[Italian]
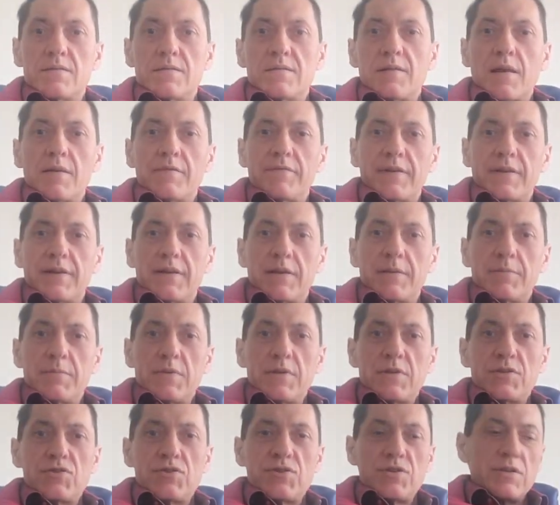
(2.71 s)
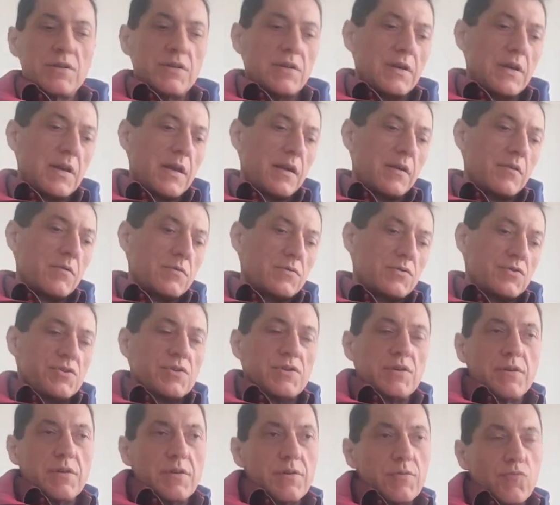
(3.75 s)
Salve cari amici,
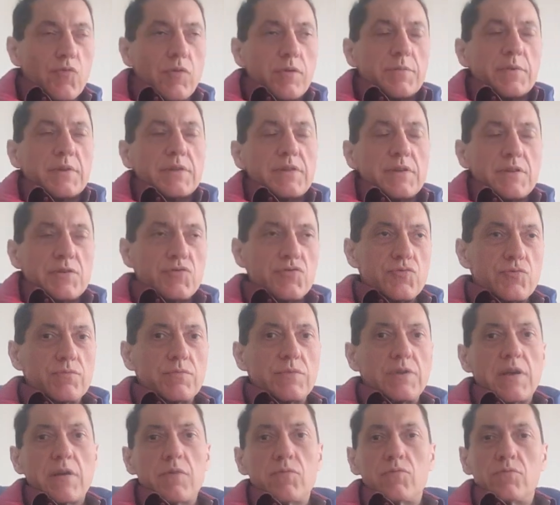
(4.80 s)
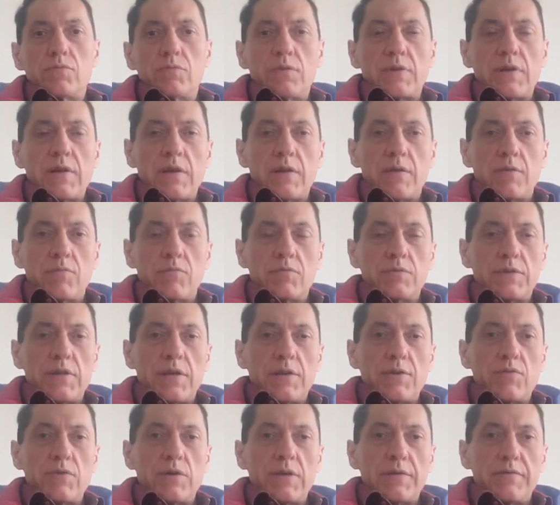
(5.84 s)
eccoci nuovamente giunti a un
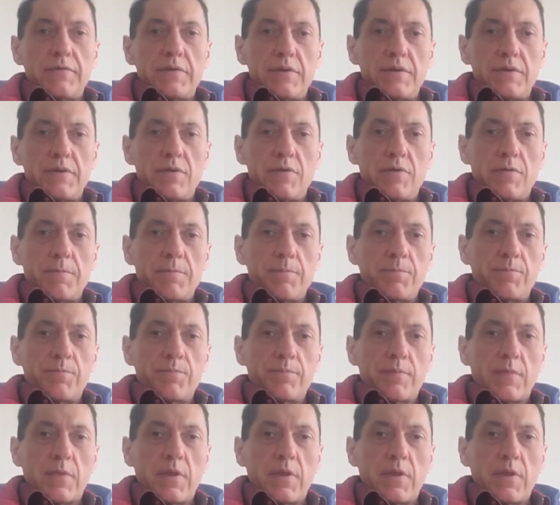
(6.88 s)
ulteriore video.